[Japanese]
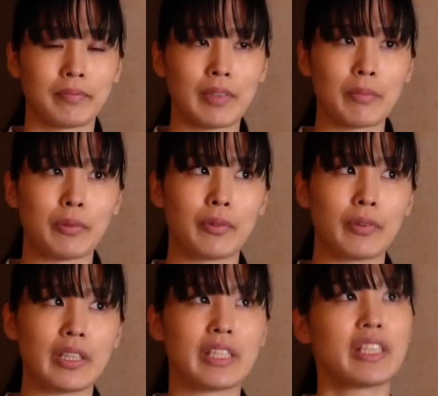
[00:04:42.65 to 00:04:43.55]
でも
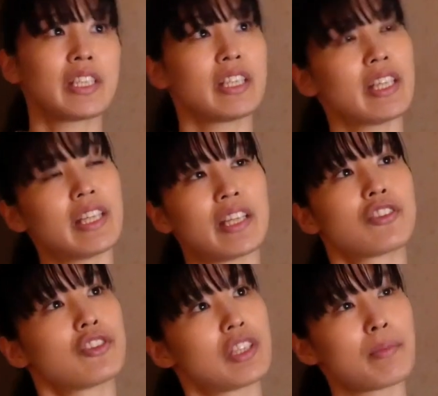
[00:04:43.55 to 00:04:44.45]
一日家で練
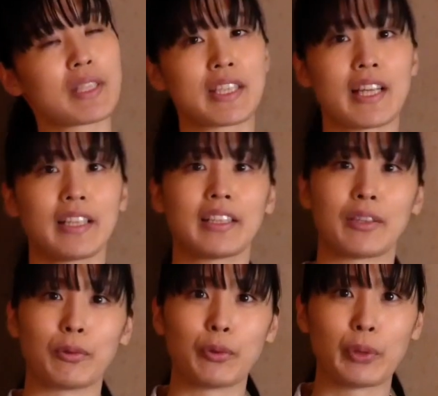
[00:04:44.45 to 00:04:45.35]
習してましただ
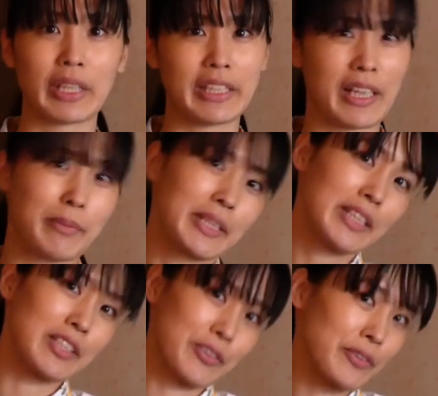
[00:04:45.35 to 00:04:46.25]
と動画になりませ
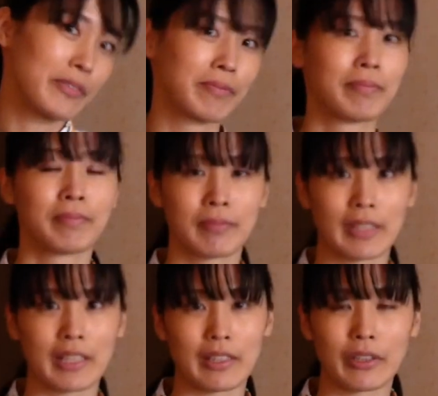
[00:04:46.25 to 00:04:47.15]
んでしょ
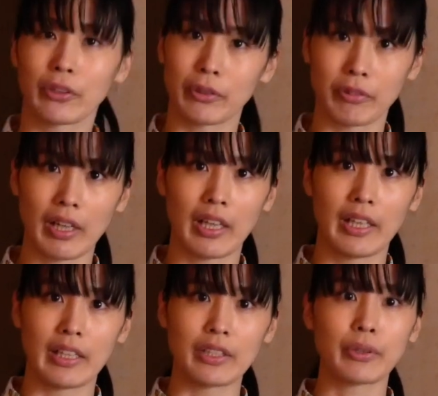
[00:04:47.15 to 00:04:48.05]
だから今日は
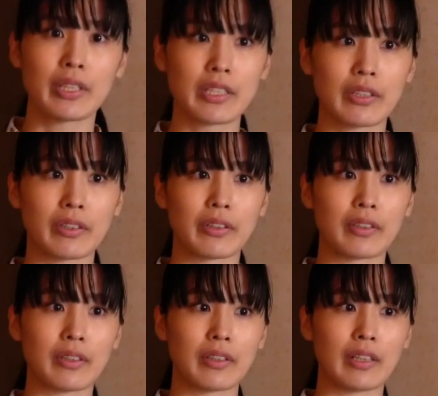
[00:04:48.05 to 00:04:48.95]
忙しく
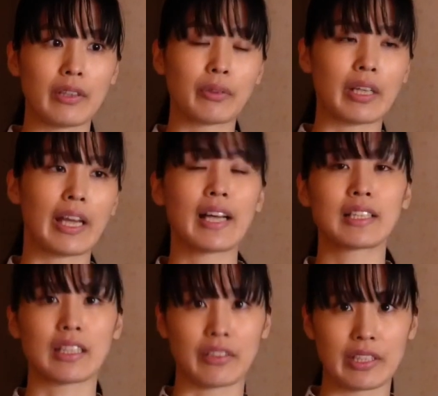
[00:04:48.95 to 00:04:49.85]
いろんな
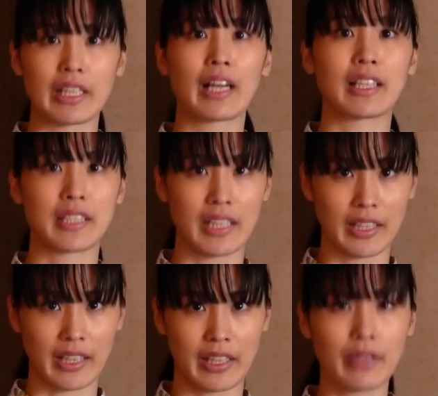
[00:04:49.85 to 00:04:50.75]
リハーサルに参加してい
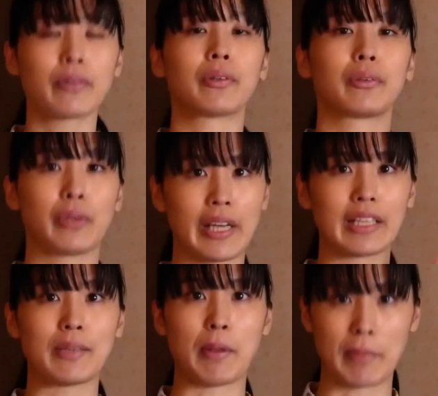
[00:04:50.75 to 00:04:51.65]
た日を取り上
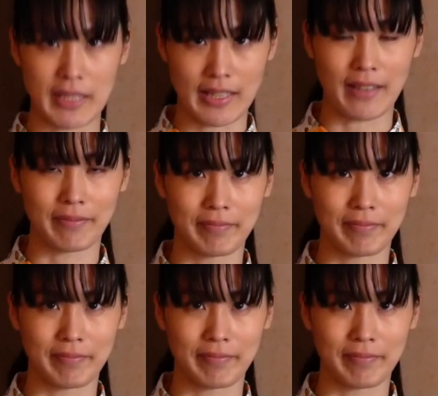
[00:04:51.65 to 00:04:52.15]
げてみました